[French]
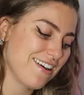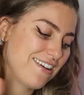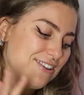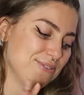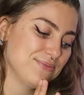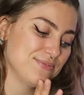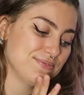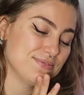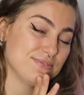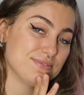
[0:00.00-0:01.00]

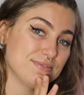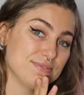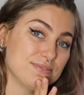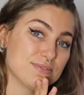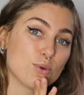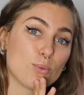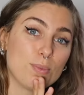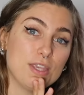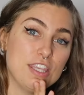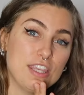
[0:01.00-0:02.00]
Euh, on
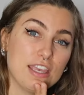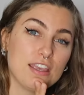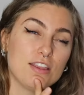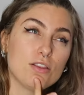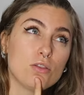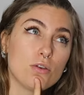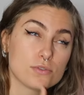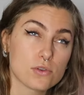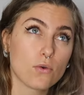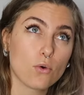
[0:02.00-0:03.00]
payait
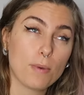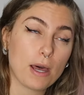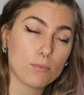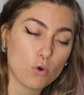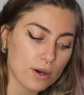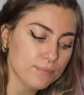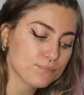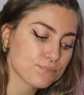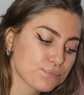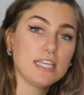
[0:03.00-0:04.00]
900 euros par mois
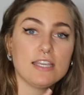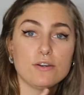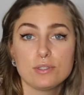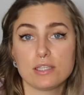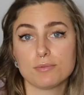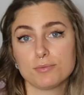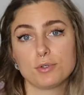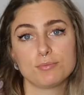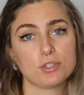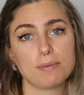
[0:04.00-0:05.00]
et honnêtement,
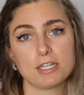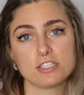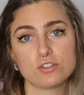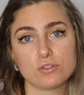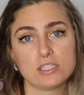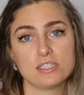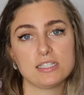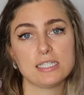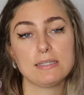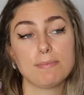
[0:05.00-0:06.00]
moi, mon appart, j'en
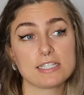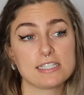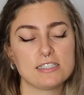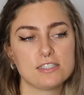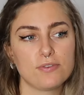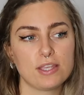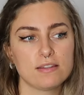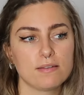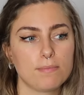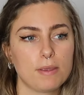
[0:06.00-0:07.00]
étais hyper
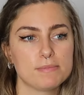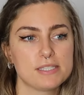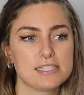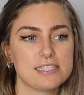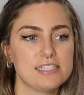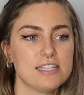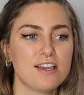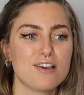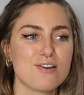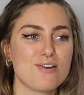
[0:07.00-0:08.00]
satisfaite, même si
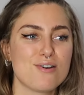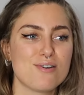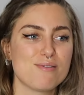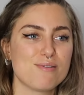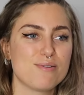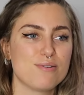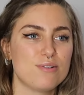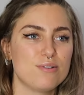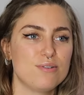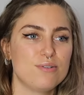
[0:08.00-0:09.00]

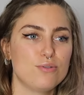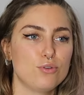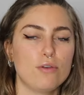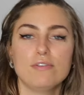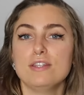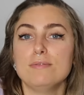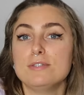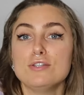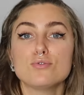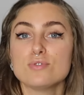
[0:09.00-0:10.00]
euh, il y avait des
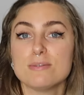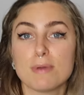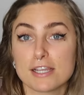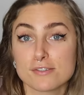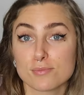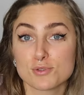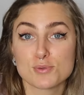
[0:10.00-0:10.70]
petits soucis, par exemple,